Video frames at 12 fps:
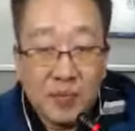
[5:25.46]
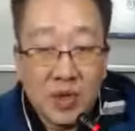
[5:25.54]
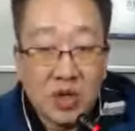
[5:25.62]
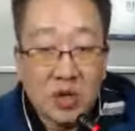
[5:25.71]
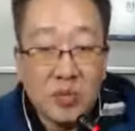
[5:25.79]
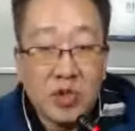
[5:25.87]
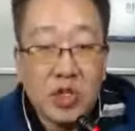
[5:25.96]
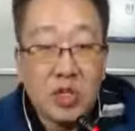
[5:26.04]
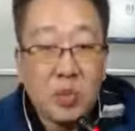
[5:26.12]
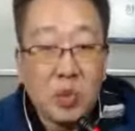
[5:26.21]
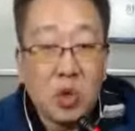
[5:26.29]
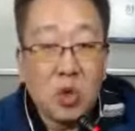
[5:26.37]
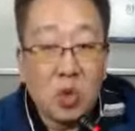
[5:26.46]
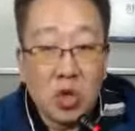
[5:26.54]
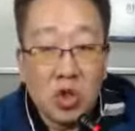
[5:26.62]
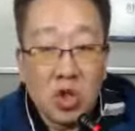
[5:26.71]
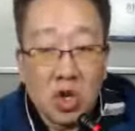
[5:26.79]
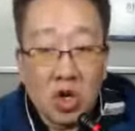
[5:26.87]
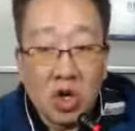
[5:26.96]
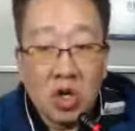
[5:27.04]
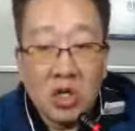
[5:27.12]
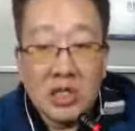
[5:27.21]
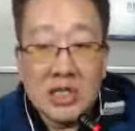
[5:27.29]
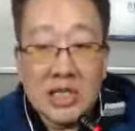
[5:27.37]
그 뷰, 포토 원더,
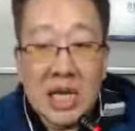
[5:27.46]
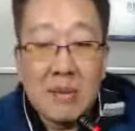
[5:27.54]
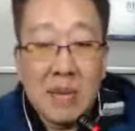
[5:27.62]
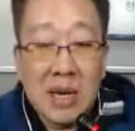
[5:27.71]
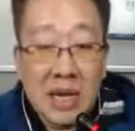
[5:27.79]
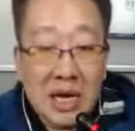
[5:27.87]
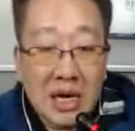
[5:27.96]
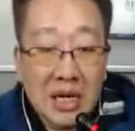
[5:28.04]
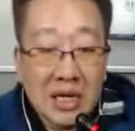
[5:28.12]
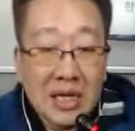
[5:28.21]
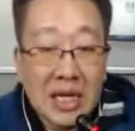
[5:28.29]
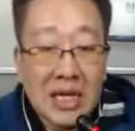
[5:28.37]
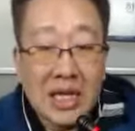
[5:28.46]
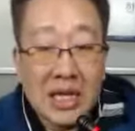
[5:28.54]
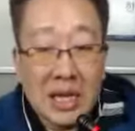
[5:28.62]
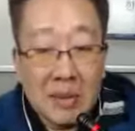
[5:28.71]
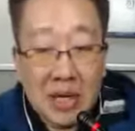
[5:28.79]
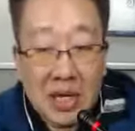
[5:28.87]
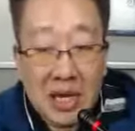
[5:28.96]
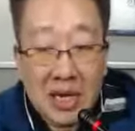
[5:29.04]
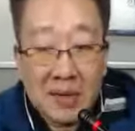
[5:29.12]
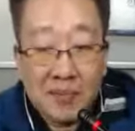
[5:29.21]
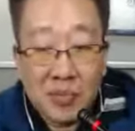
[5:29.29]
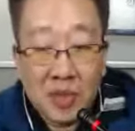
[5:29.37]
사이메라, 캔디
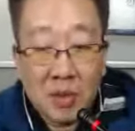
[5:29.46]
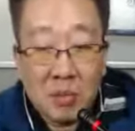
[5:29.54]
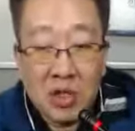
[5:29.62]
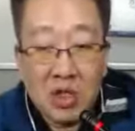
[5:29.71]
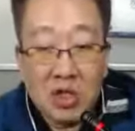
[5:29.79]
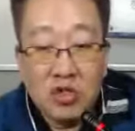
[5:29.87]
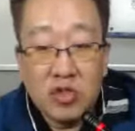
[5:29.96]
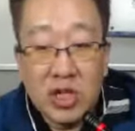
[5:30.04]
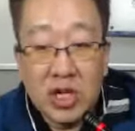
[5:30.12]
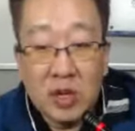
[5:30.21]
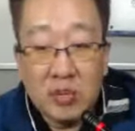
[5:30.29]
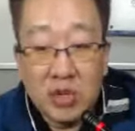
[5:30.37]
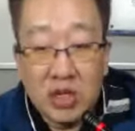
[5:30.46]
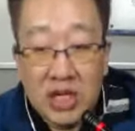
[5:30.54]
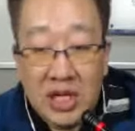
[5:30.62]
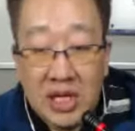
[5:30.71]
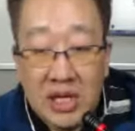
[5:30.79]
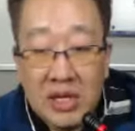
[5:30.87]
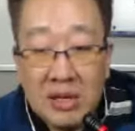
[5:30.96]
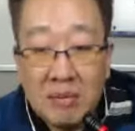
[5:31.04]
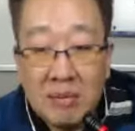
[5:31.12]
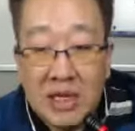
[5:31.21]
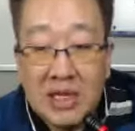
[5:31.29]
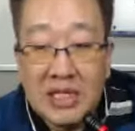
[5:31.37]
카메라 이런 류의 어플들이
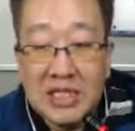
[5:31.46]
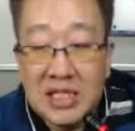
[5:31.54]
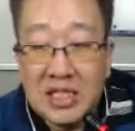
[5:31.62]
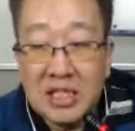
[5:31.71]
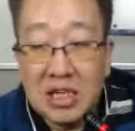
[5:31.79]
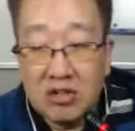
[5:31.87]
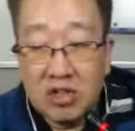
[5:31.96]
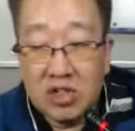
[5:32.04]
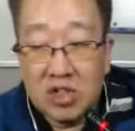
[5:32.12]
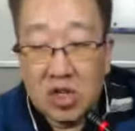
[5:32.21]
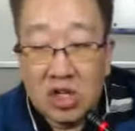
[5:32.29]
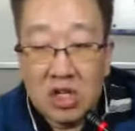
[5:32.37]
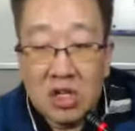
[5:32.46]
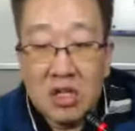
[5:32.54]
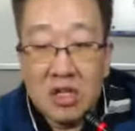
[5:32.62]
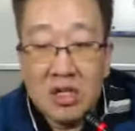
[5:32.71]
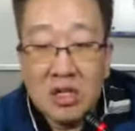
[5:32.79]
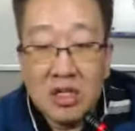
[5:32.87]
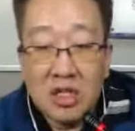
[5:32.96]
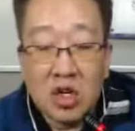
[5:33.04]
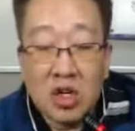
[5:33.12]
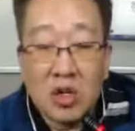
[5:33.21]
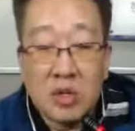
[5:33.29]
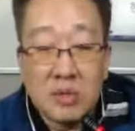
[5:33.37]
많이 쓰이더라고요. 저는
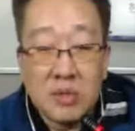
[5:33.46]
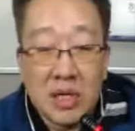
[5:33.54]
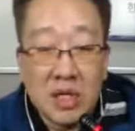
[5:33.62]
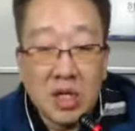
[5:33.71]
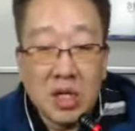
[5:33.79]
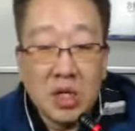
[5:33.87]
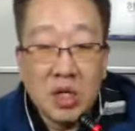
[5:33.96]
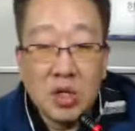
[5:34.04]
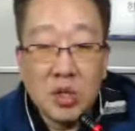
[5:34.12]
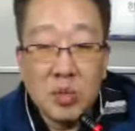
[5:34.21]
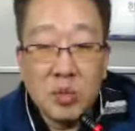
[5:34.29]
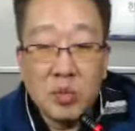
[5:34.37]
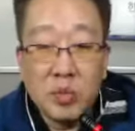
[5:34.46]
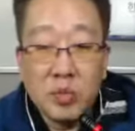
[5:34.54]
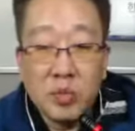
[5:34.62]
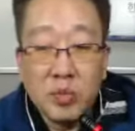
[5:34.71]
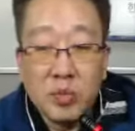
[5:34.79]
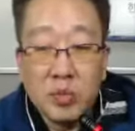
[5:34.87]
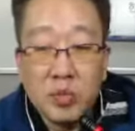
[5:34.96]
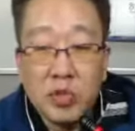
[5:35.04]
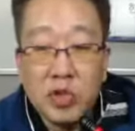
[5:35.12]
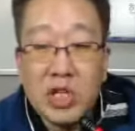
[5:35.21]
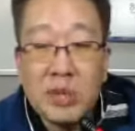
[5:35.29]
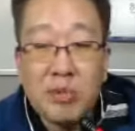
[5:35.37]
여긴 없지만
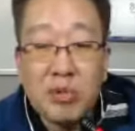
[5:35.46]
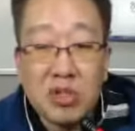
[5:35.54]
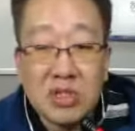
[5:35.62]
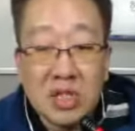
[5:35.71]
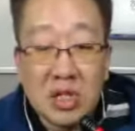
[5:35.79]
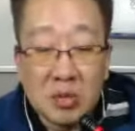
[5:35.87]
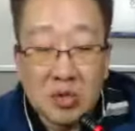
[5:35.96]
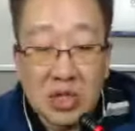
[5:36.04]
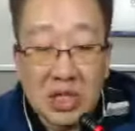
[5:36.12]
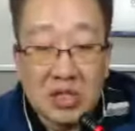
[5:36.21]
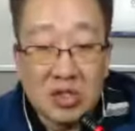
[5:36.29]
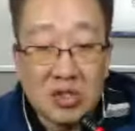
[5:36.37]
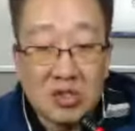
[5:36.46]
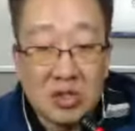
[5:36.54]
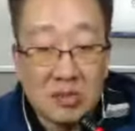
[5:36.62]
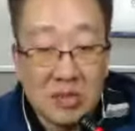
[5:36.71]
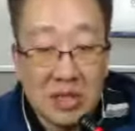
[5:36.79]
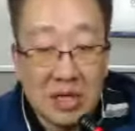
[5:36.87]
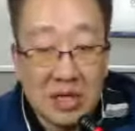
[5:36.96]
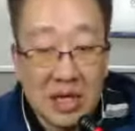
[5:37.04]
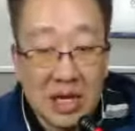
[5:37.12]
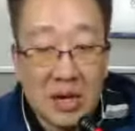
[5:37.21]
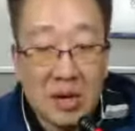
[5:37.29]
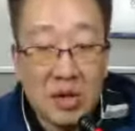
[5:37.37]
뷰티 플러스라는 앱도 자주 쓰고 있습니다.
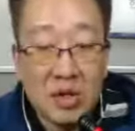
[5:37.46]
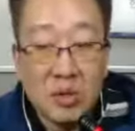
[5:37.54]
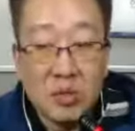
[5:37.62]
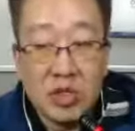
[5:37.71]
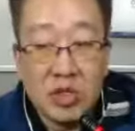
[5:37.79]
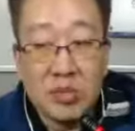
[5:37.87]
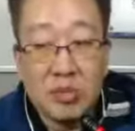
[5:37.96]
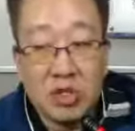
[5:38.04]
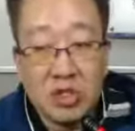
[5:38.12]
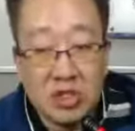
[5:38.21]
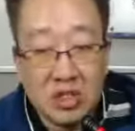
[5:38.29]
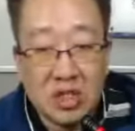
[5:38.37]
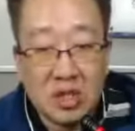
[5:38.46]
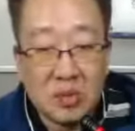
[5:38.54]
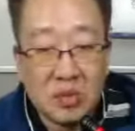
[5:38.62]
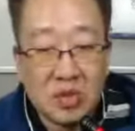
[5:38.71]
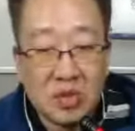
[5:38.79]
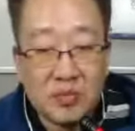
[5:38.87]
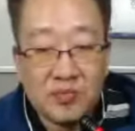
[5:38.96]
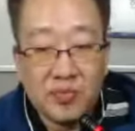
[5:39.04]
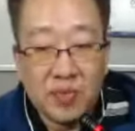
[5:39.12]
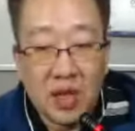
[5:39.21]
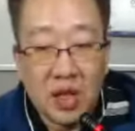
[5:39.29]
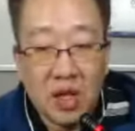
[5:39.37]
네. 뷰티 플러스라는 앱도.
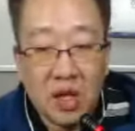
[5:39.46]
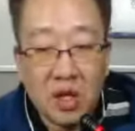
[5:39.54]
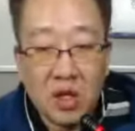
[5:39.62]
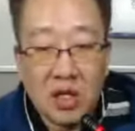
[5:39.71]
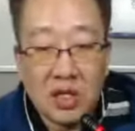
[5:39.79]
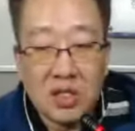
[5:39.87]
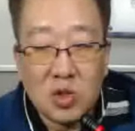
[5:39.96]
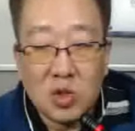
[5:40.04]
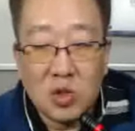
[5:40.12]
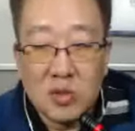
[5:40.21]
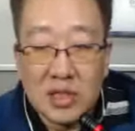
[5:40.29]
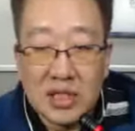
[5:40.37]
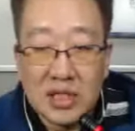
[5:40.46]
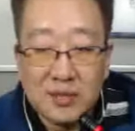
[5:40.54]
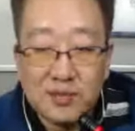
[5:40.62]
그래서 요즘 이제 그